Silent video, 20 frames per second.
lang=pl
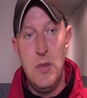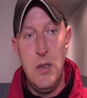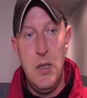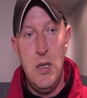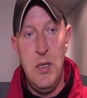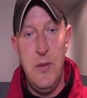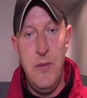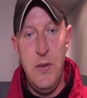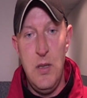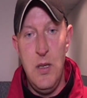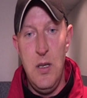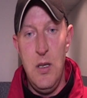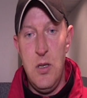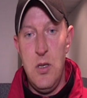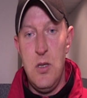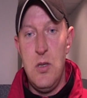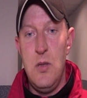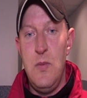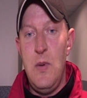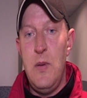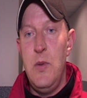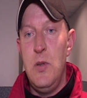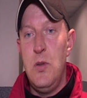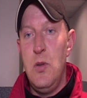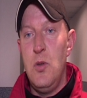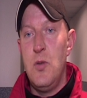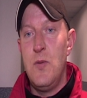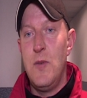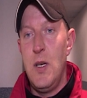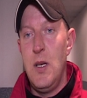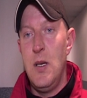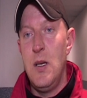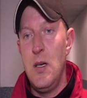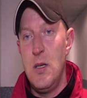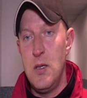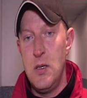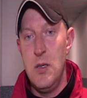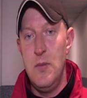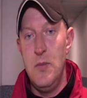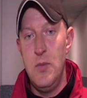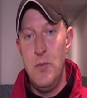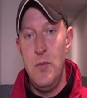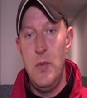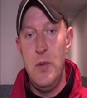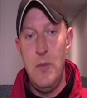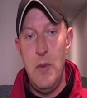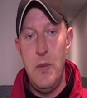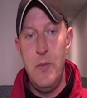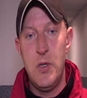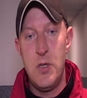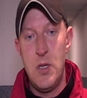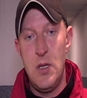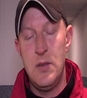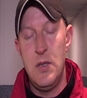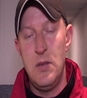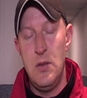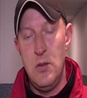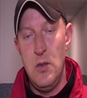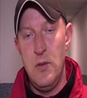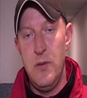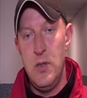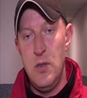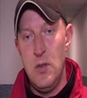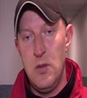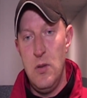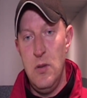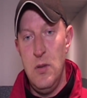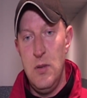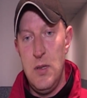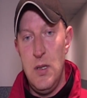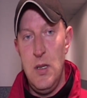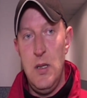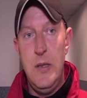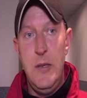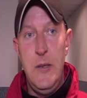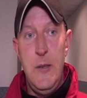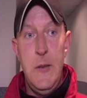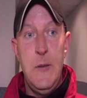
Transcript: kiedy wydaje się, że mamy to już w rękach, że mamy szansę to dowieść do końca,